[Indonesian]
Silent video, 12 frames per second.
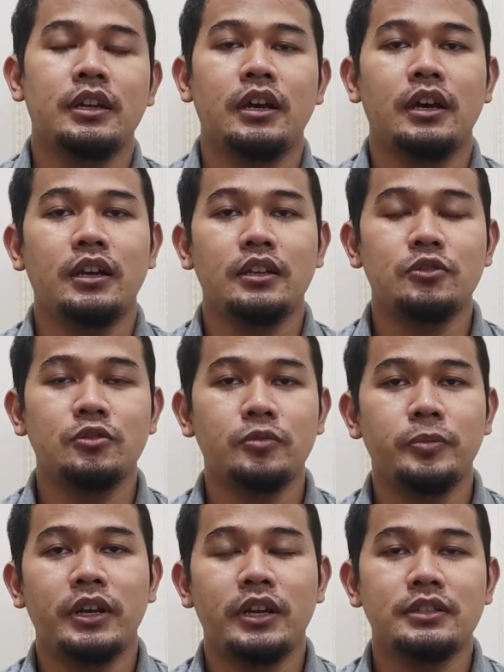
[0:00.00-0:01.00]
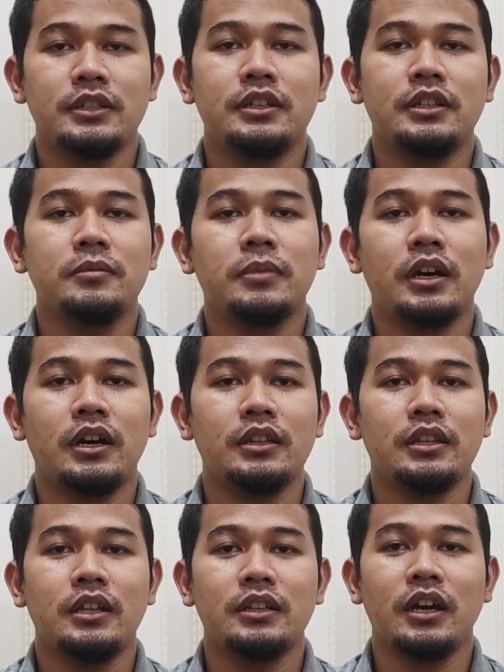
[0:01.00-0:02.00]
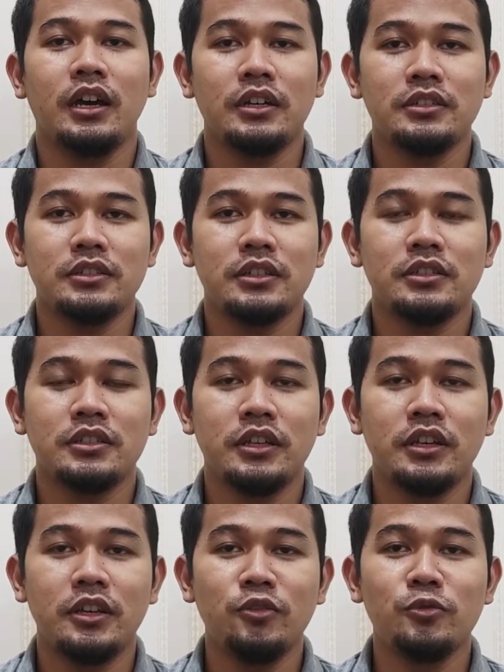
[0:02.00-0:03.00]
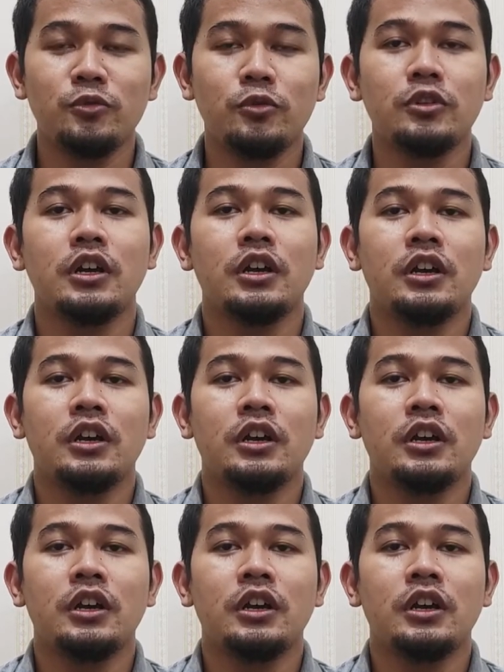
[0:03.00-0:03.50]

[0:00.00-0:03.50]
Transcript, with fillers: nah karena cukup panas ini maka tantangan tersendiri untuk